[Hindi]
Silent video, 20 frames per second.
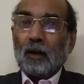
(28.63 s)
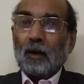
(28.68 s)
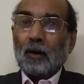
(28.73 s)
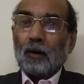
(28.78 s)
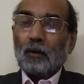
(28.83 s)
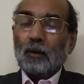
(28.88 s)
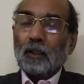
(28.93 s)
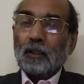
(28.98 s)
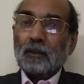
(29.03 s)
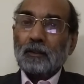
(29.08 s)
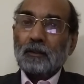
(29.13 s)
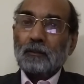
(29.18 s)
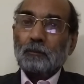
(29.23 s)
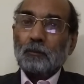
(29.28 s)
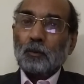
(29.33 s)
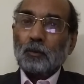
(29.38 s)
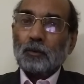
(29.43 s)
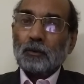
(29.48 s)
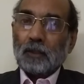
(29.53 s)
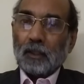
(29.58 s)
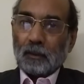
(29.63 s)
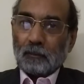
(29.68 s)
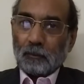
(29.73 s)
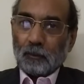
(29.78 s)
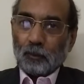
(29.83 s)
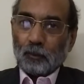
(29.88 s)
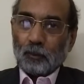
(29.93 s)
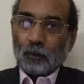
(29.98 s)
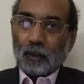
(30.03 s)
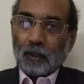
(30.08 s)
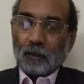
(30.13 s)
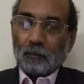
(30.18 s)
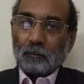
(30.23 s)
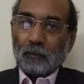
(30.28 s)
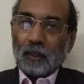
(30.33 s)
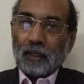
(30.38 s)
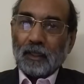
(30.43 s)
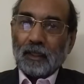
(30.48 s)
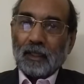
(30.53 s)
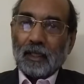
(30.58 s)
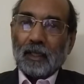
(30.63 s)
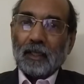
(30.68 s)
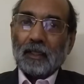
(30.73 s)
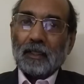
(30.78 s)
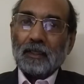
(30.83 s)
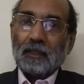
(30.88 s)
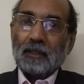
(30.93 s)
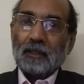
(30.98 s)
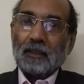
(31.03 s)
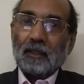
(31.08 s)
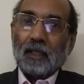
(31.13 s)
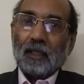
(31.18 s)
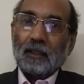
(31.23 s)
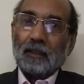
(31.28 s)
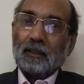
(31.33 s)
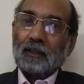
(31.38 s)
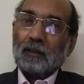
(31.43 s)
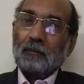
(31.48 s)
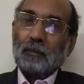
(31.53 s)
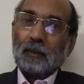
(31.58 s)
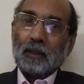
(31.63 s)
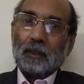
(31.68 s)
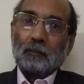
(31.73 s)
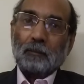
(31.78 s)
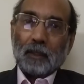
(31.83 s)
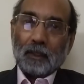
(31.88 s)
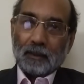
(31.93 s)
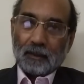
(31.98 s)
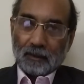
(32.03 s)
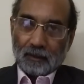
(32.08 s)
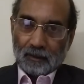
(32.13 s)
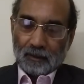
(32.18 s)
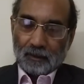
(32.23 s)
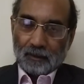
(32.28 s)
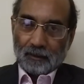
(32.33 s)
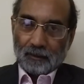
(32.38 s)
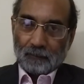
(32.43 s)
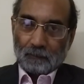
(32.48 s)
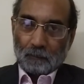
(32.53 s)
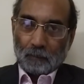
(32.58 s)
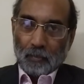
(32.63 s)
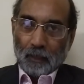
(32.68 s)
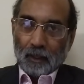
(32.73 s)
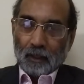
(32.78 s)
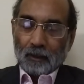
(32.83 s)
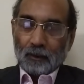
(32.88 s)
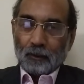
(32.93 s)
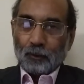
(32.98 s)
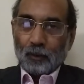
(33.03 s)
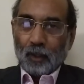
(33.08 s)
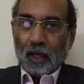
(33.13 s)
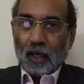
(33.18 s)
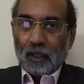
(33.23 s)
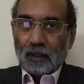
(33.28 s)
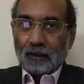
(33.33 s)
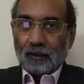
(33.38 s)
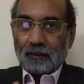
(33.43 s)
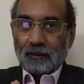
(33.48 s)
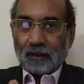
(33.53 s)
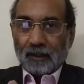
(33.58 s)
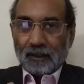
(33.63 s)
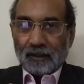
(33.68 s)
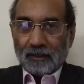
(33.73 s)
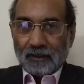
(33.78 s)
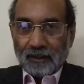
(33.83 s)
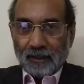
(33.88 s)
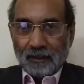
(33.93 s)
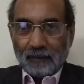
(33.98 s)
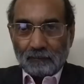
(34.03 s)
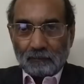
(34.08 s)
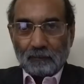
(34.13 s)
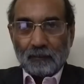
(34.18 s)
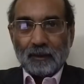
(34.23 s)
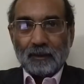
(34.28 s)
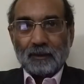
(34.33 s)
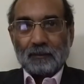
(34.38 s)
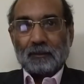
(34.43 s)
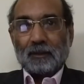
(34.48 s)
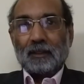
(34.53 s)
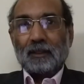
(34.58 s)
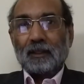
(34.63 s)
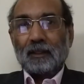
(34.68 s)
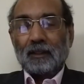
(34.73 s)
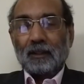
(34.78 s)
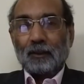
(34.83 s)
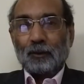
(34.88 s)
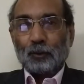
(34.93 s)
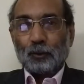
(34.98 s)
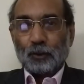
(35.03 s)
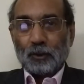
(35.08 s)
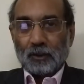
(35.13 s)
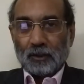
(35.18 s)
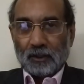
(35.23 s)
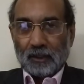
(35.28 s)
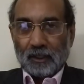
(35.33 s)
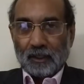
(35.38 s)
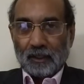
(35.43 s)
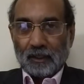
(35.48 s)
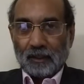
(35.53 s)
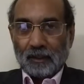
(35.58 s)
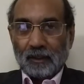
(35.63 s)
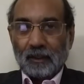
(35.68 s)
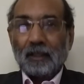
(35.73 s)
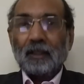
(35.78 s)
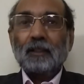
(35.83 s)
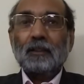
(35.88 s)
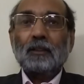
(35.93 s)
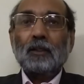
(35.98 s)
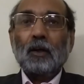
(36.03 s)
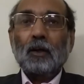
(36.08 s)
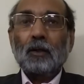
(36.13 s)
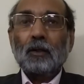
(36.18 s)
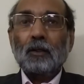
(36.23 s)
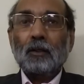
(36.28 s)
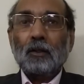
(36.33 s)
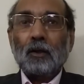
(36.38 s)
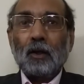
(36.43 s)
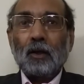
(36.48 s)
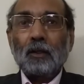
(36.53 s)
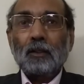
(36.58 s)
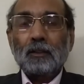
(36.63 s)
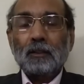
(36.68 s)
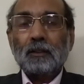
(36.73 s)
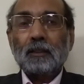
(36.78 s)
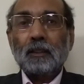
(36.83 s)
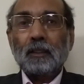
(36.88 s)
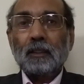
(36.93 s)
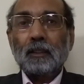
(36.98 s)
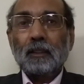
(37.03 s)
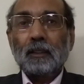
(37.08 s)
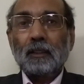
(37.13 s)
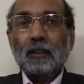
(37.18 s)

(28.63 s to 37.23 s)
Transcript: और इस पुस्तक में उन्होंने अपने न्याय के सिद्धांत का प्रतिपादन किया तो आज संक्षेप में समझने की कोशिश करेंगे कि जॉन रॉल्स ने